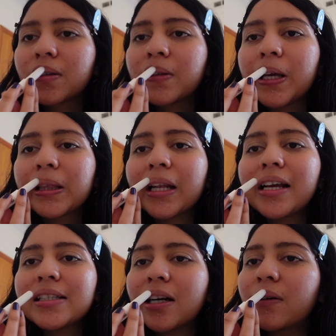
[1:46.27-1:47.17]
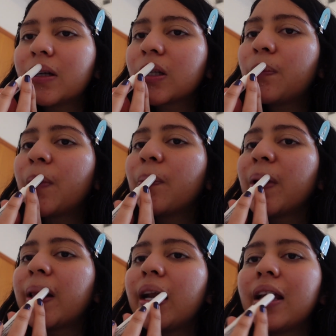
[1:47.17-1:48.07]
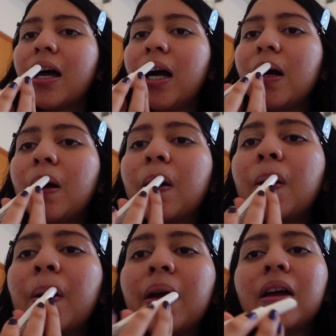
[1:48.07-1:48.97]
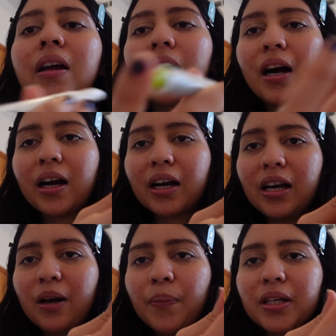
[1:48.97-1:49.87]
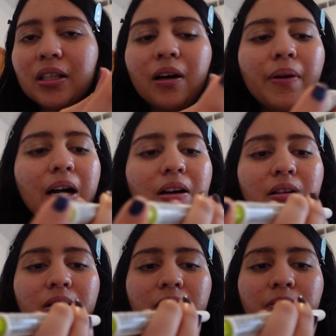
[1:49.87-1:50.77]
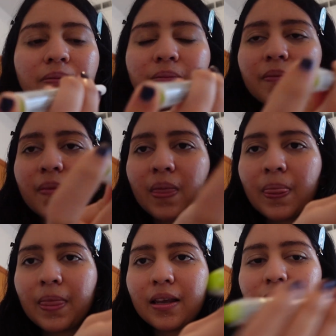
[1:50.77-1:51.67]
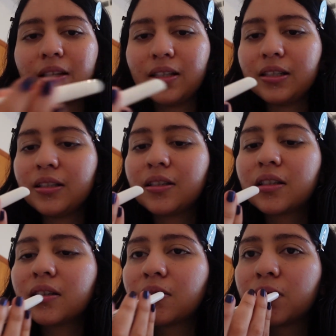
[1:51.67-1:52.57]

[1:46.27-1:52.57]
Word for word: De tres a cuatro pompitas le dan. Acá en la parte de abajo. Y listo.